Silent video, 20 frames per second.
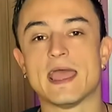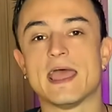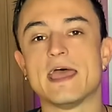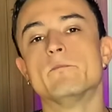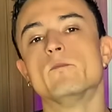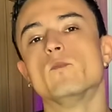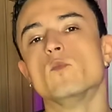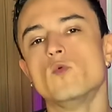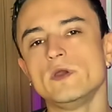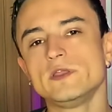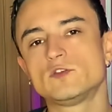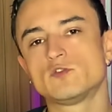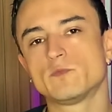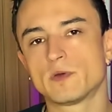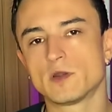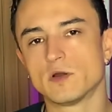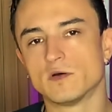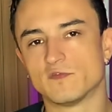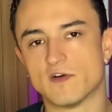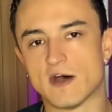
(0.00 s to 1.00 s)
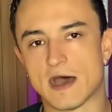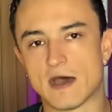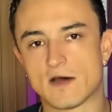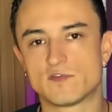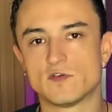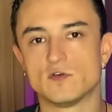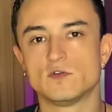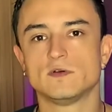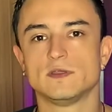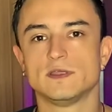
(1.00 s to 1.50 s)
é muito
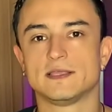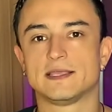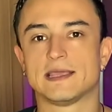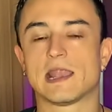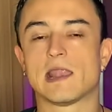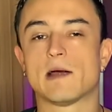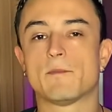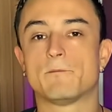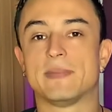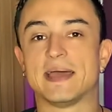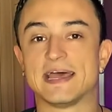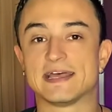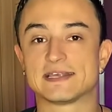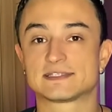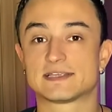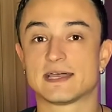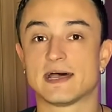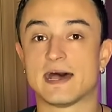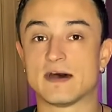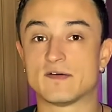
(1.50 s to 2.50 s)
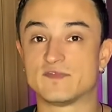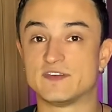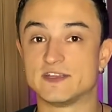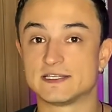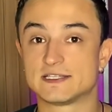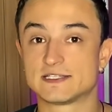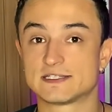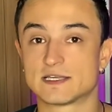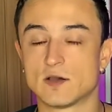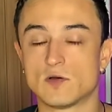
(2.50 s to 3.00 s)
provável que ela peça a
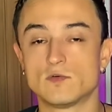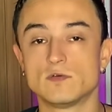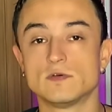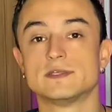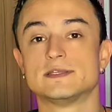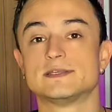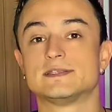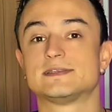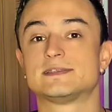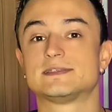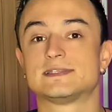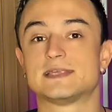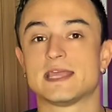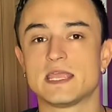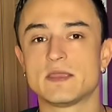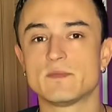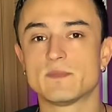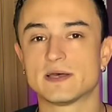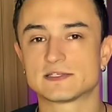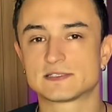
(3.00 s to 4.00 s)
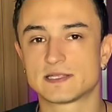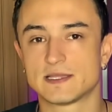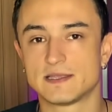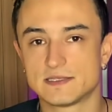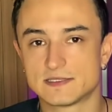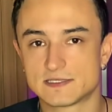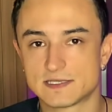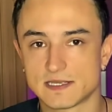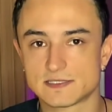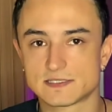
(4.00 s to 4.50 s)
versão sem
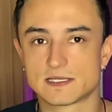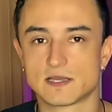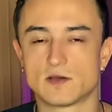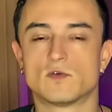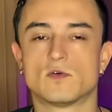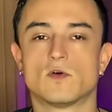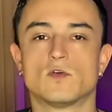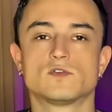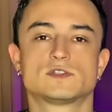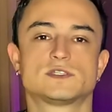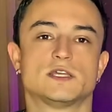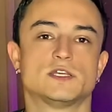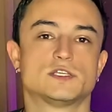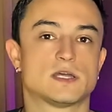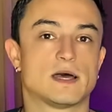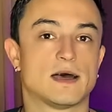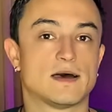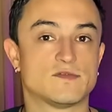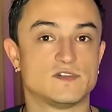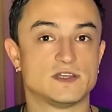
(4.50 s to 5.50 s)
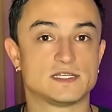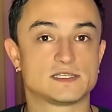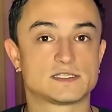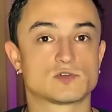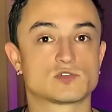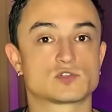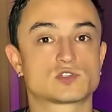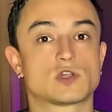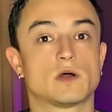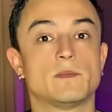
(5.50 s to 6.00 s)
masterização, ou seja, a
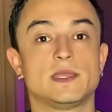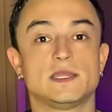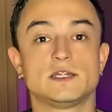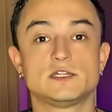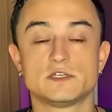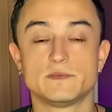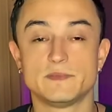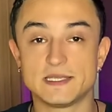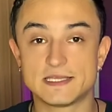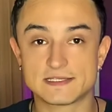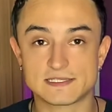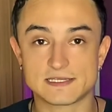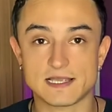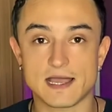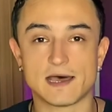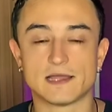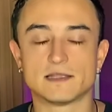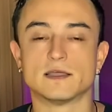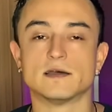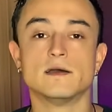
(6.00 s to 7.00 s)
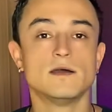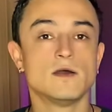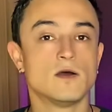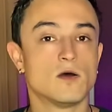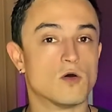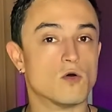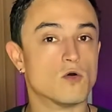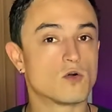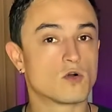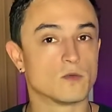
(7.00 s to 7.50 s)
versão somente mixada
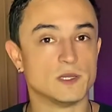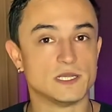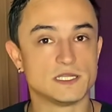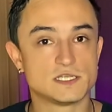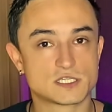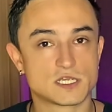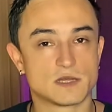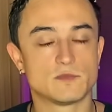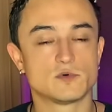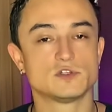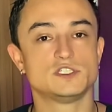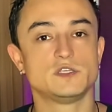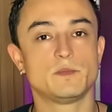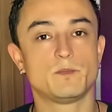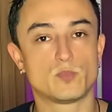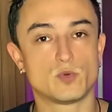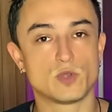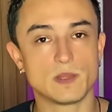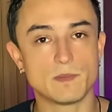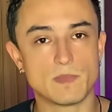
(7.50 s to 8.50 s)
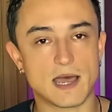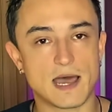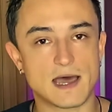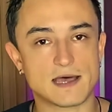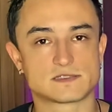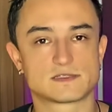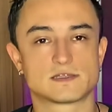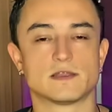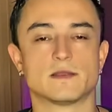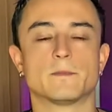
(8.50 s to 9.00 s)
ou como eles chamam de
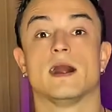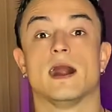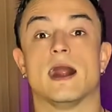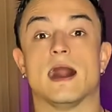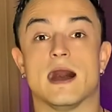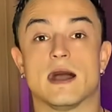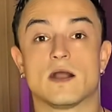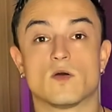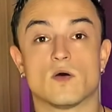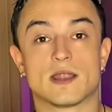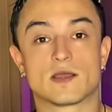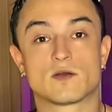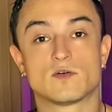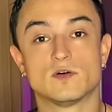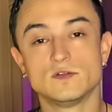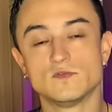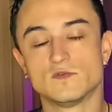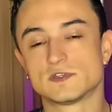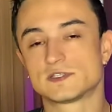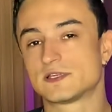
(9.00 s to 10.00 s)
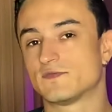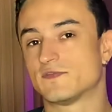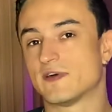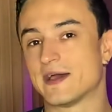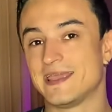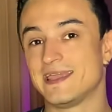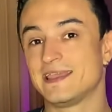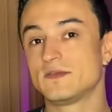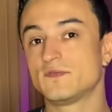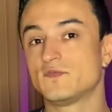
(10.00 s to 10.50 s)
pre-master. Agora, quando você
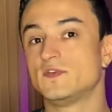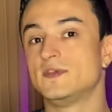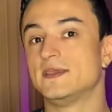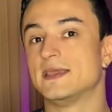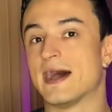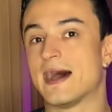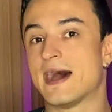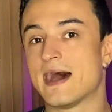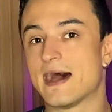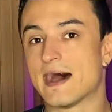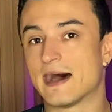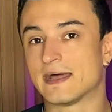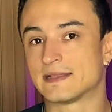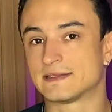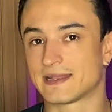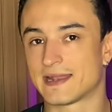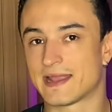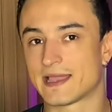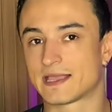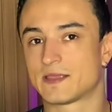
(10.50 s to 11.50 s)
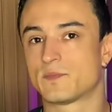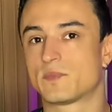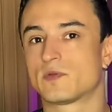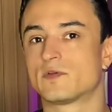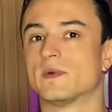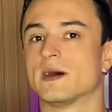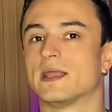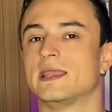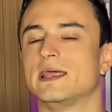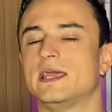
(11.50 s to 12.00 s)
vai enviar a track para
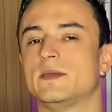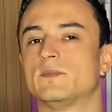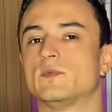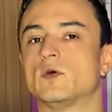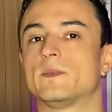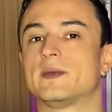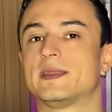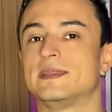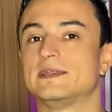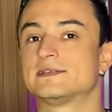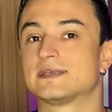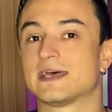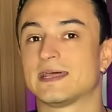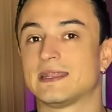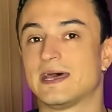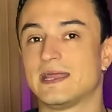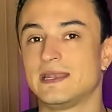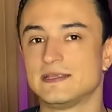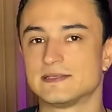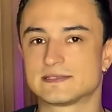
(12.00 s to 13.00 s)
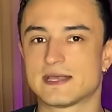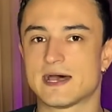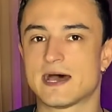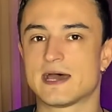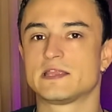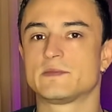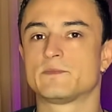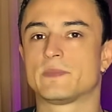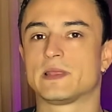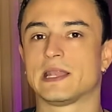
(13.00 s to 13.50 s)
uma label para eles
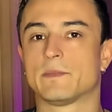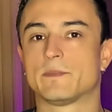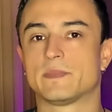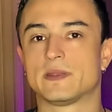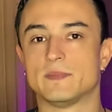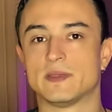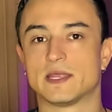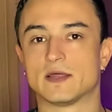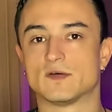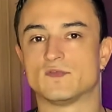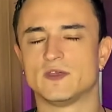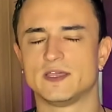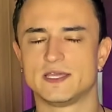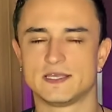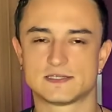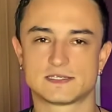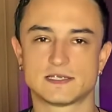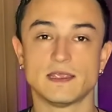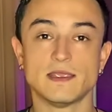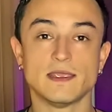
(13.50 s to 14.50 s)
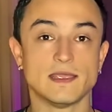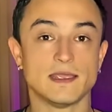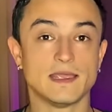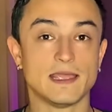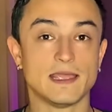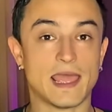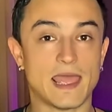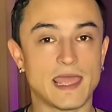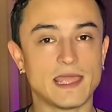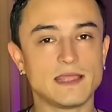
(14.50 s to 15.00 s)
analisarem pela primeira vez,
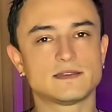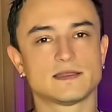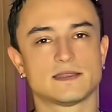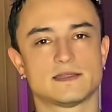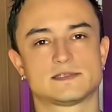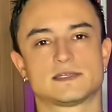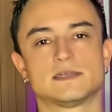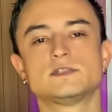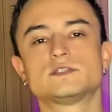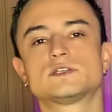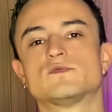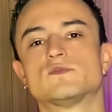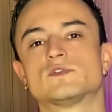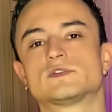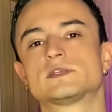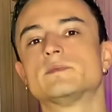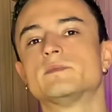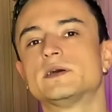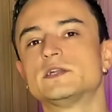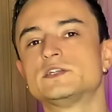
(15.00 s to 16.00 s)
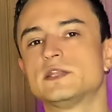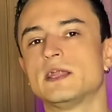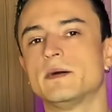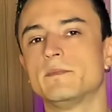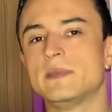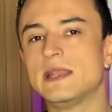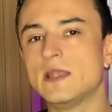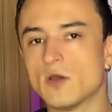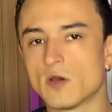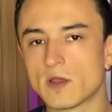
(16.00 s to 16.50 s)
é interessante que você mande na
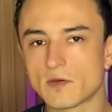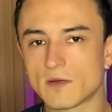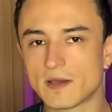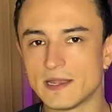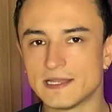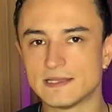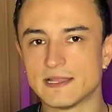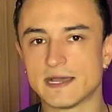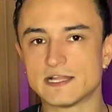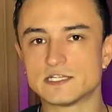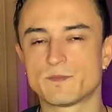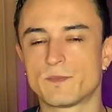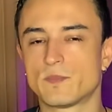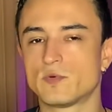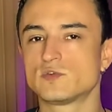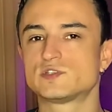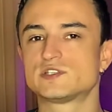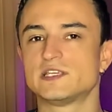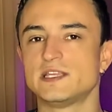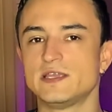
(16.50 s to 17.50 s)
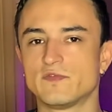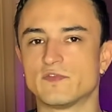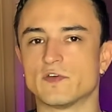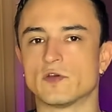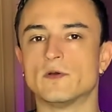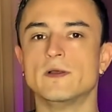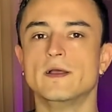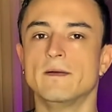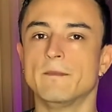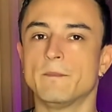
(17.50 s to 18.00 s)
melhor qualidade
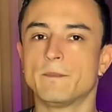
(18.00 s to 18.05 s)
possível.